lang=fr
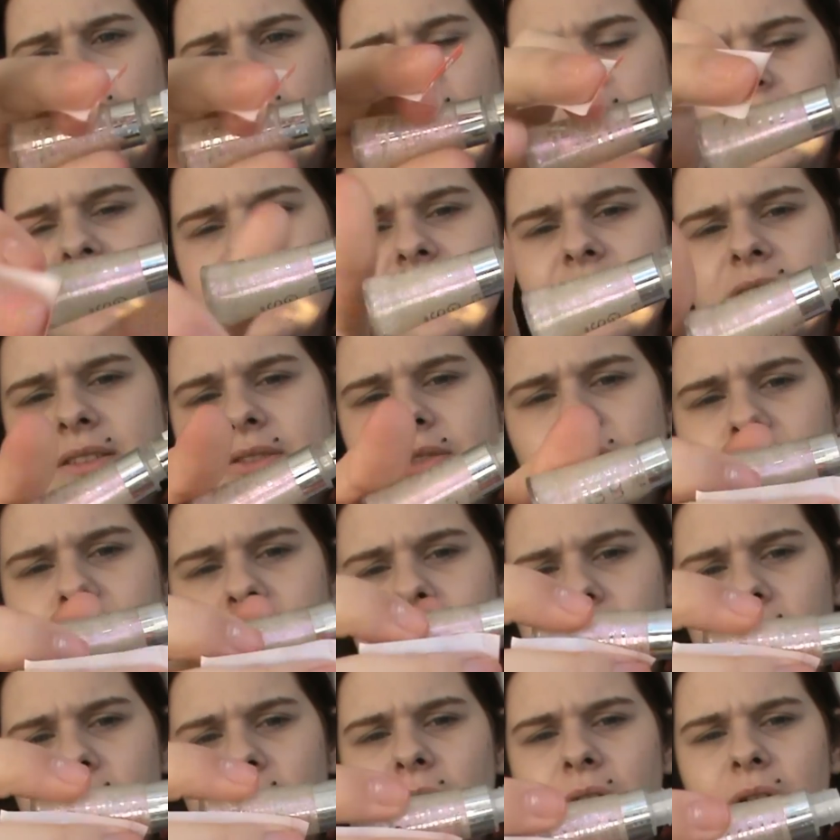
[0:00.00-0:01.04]
assez
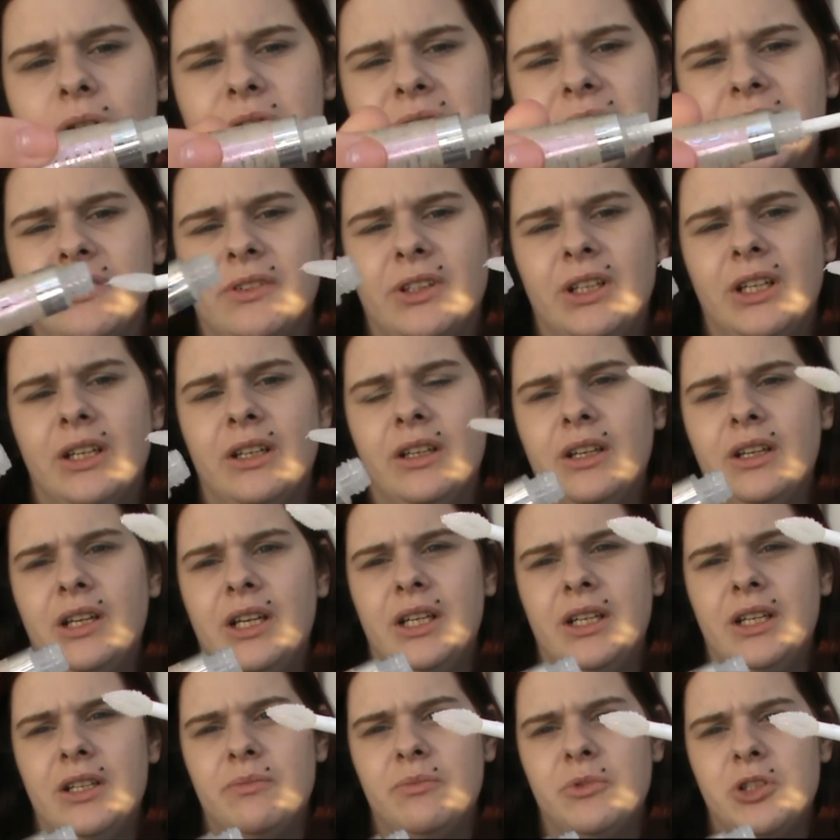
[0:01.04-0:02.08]
sobre quoi.
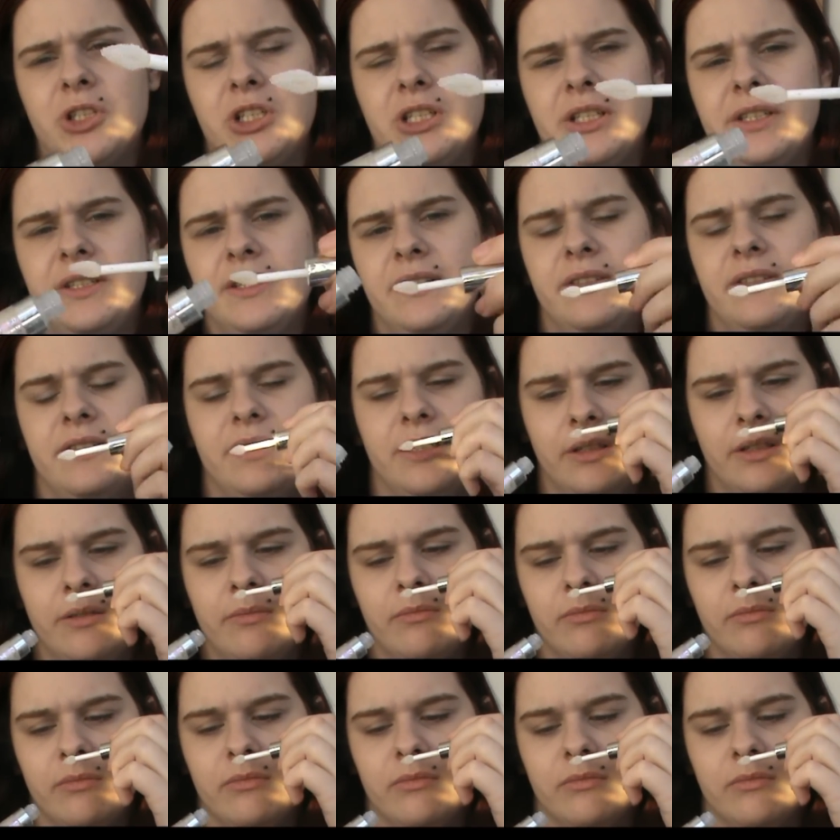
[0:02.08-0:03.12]
Moi je l'ai testé
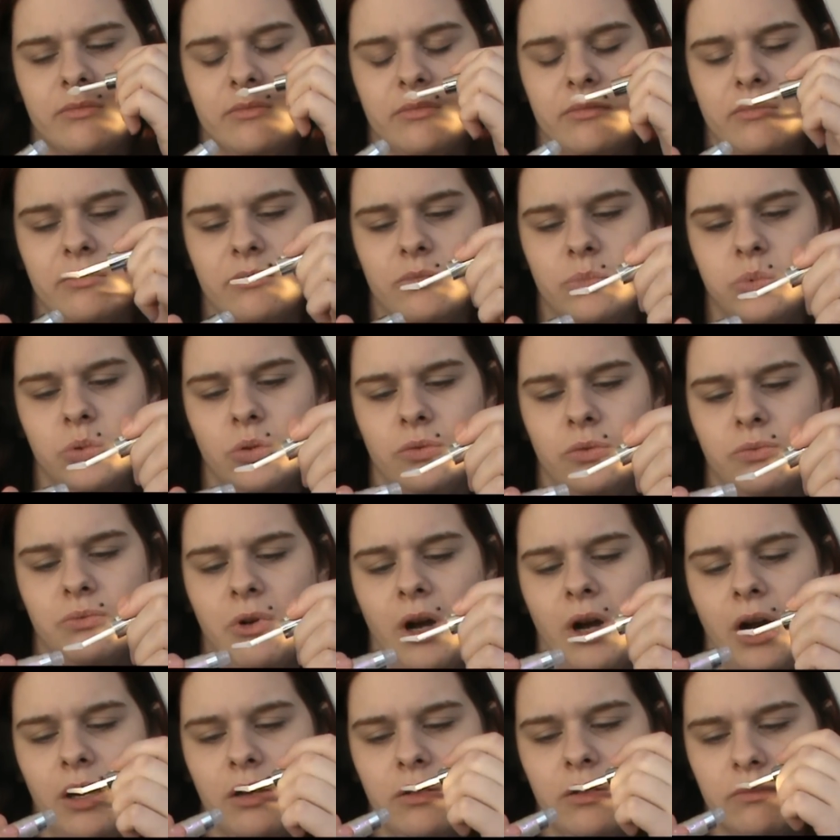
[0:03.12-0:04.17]
pour
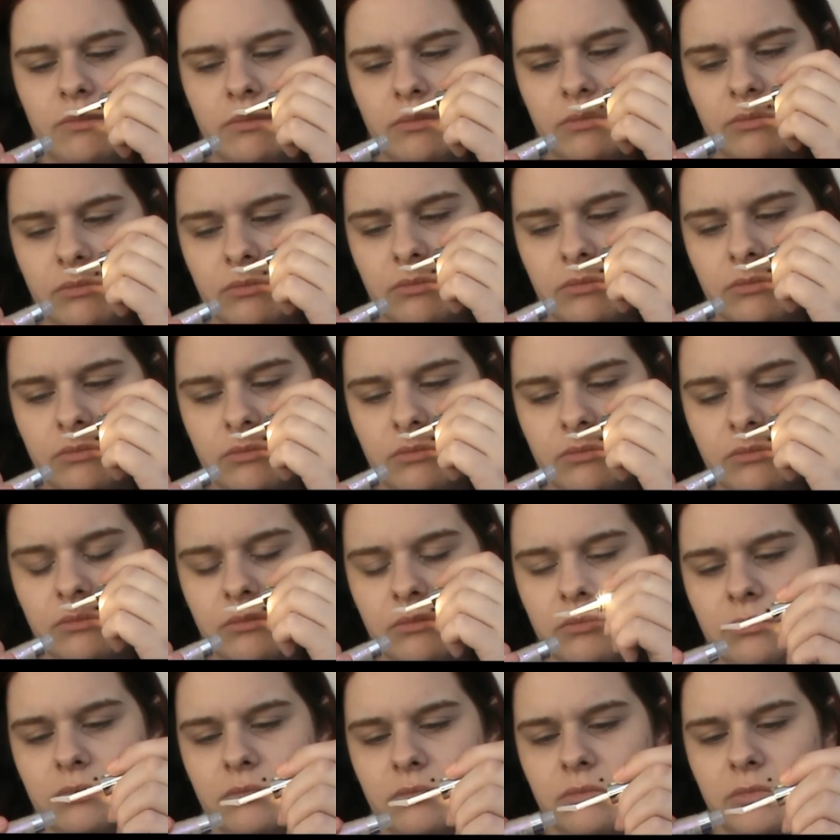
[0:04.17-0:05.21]
voir.
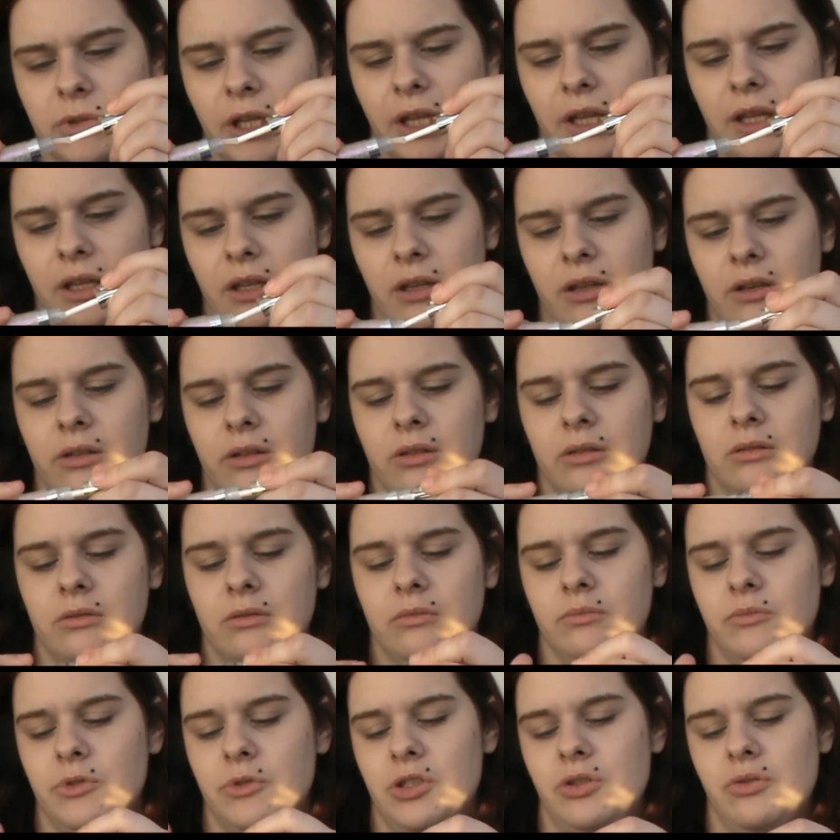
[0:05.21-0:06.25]
Et
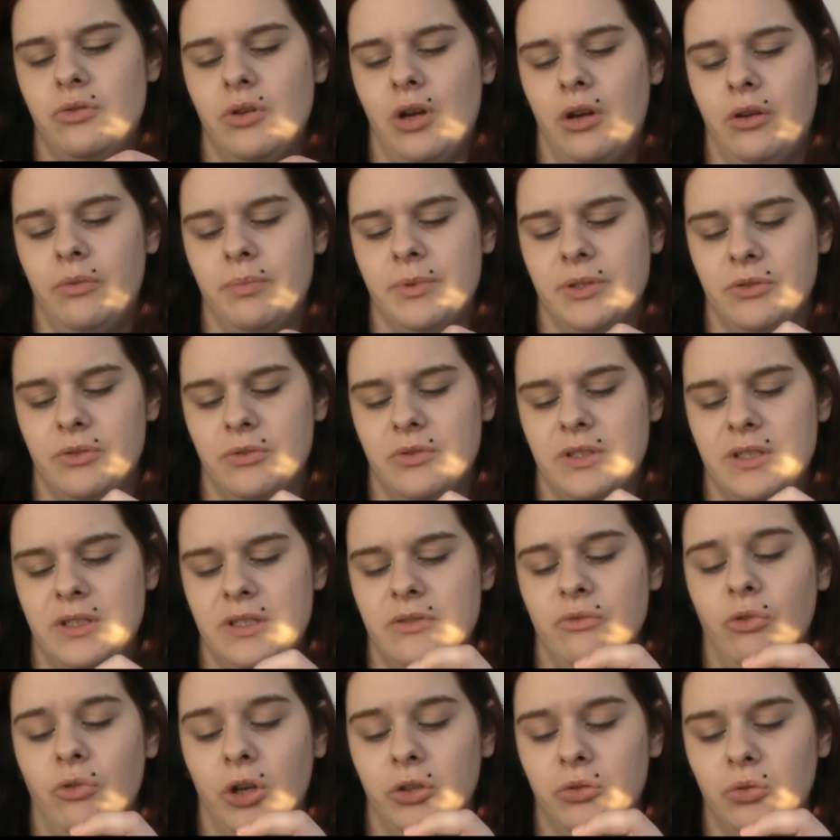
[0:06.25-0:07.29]
parce que s'il
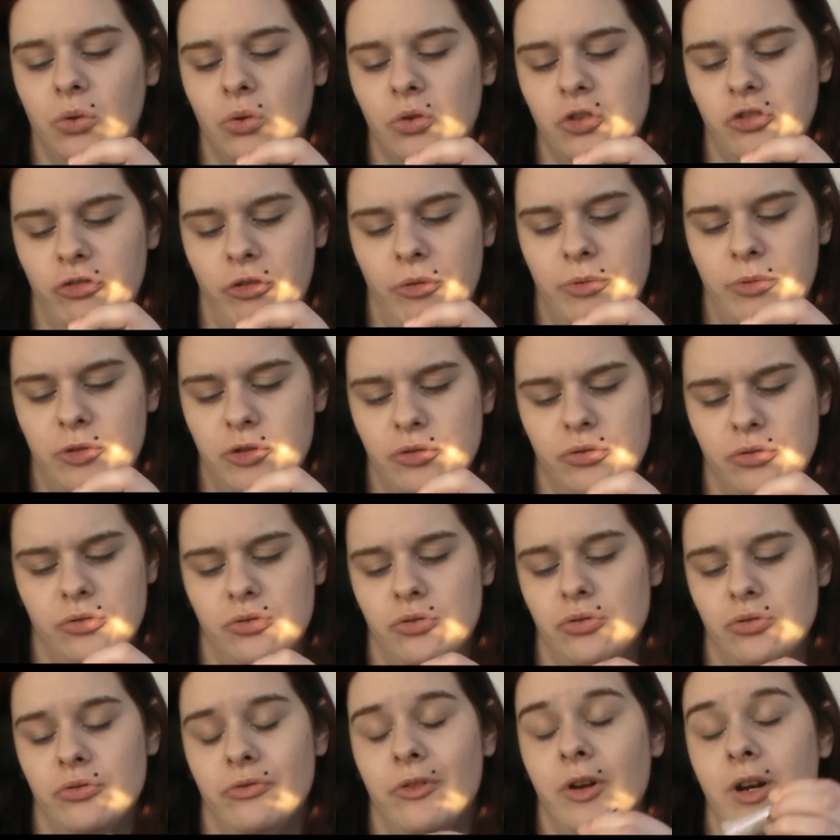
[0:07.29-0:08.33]
se voit trop, je,
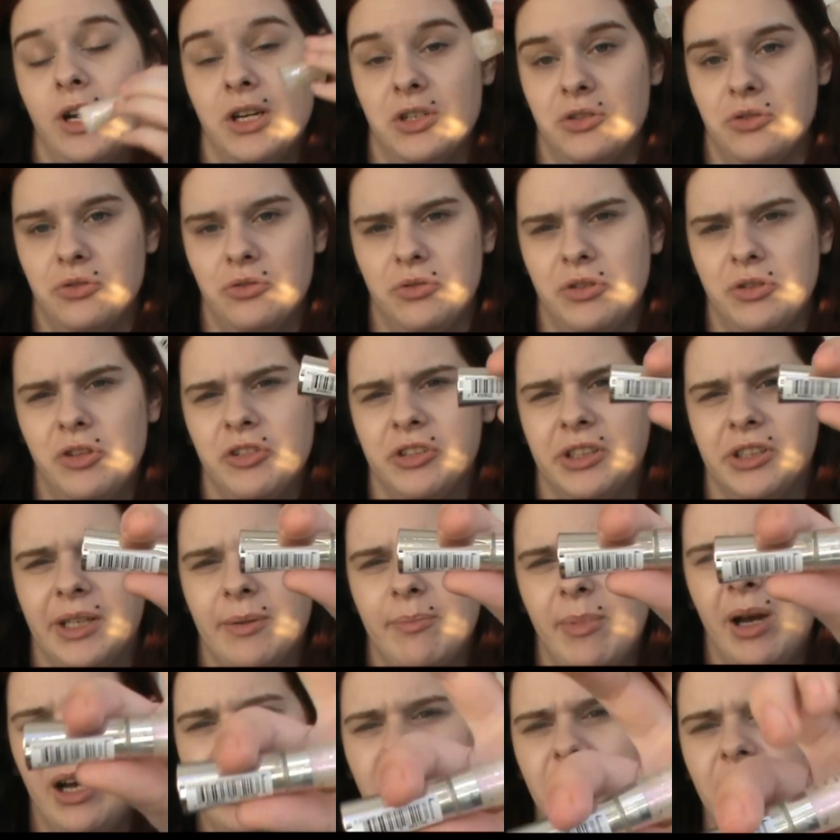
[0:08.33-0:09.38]
je, vois là je ne lui donnerai
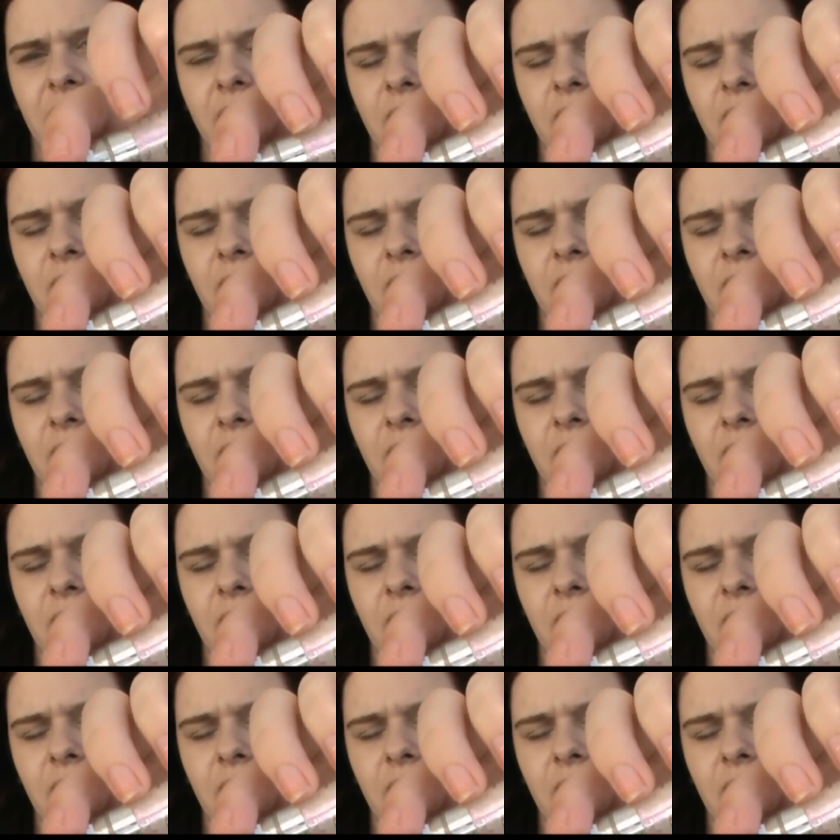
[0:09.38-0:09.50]
pas.